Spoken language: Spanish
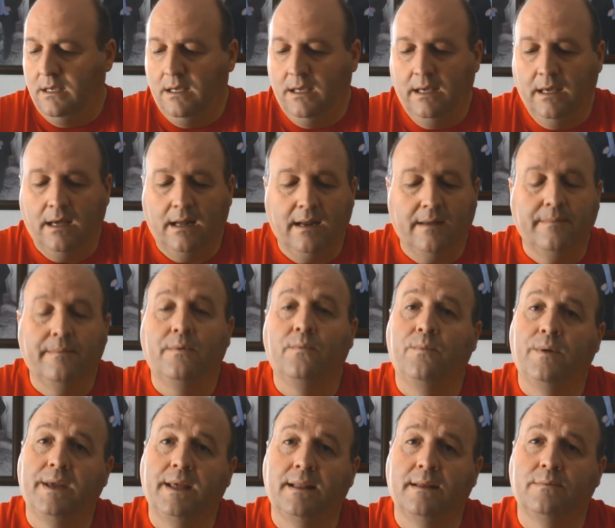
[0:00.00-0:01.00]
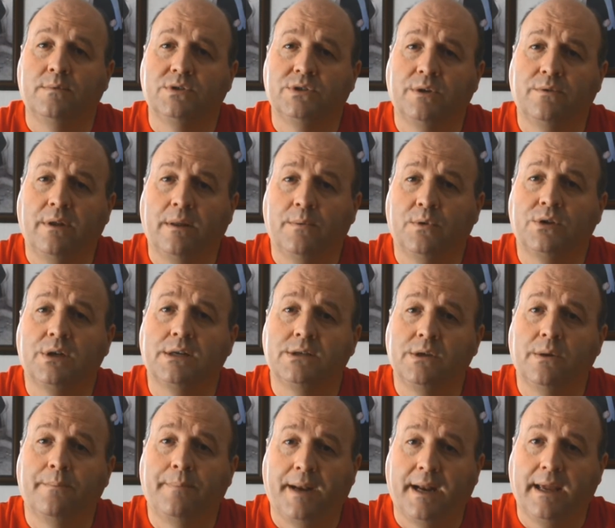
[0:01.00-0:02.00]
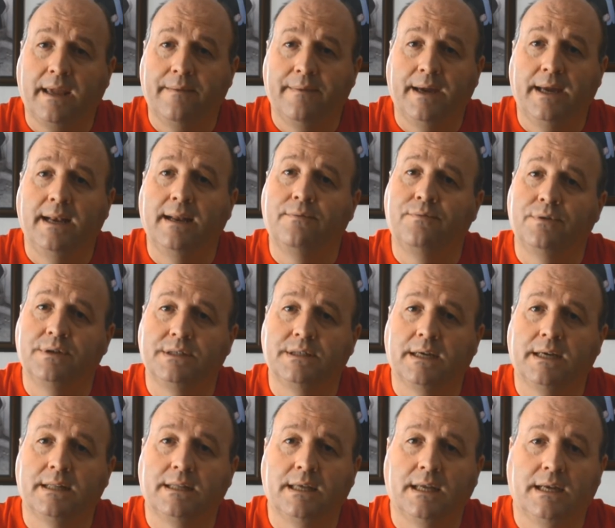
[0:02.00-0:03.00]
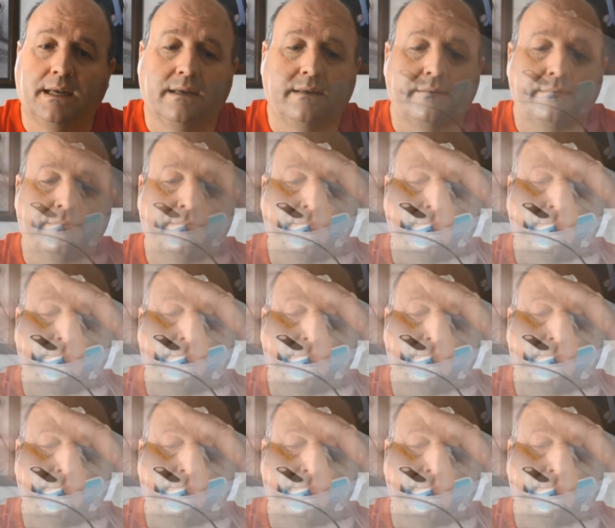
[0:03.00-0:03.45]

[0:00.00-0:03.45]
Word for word: Y ahora voy a hacer una demostración para que veáis la fuerza que tiene.